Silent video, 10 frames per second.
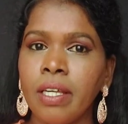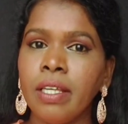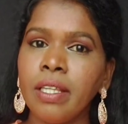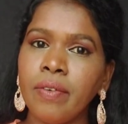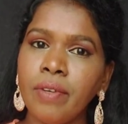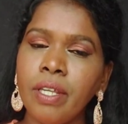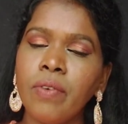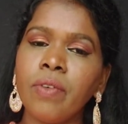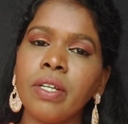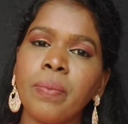இந்த வீடியோ
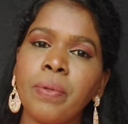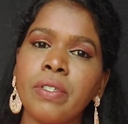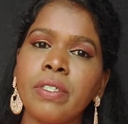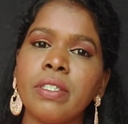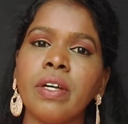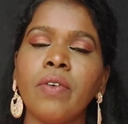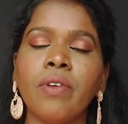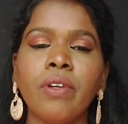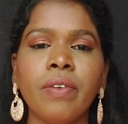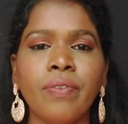உங்களுக்கு பிடிச்சிருந்தா
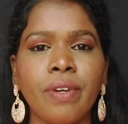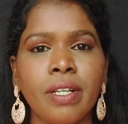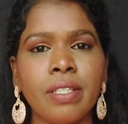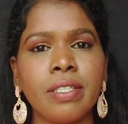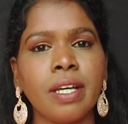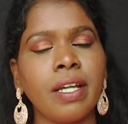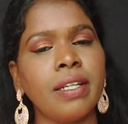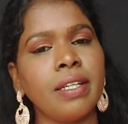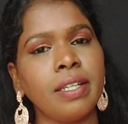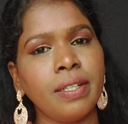உங்களோட ஃப்ரெண்ட்ஸ் அண்ட்
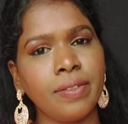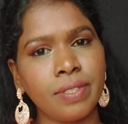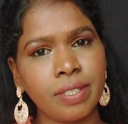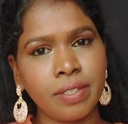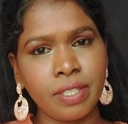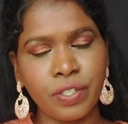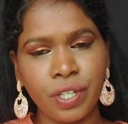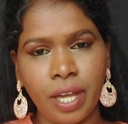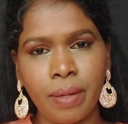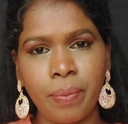ரிலேட்டிவ்ஸ்க்கு வந்து
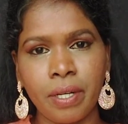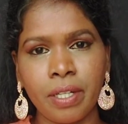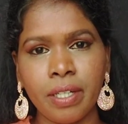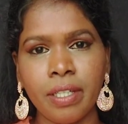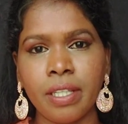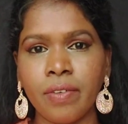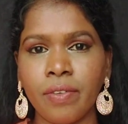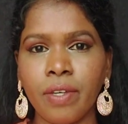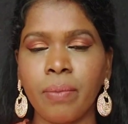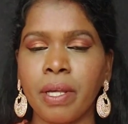ஷேர் பண்ணுங்க இந்த
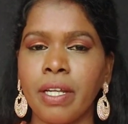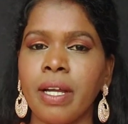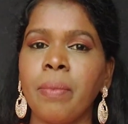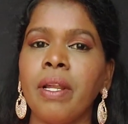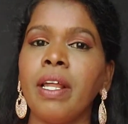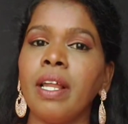வீடியோ மறக்காம